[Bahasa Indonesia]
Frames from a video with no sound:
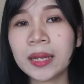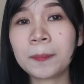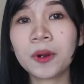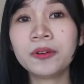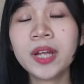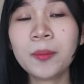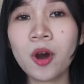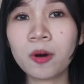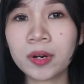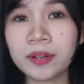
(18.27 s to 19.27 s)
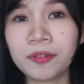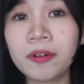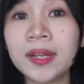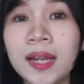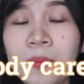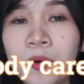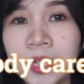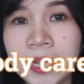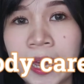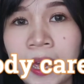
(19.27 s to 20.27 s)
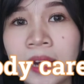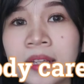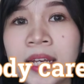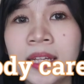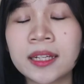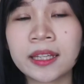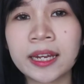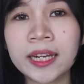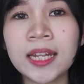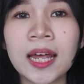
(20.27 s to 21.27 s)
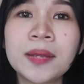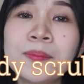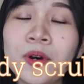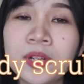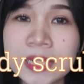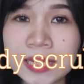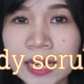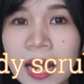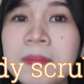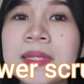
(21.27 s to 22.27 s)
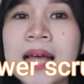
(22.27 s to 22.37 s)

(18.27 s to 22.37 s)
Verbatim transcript: Nah produk yang mau aku review adalah body care Dia terdiri dari body scrub,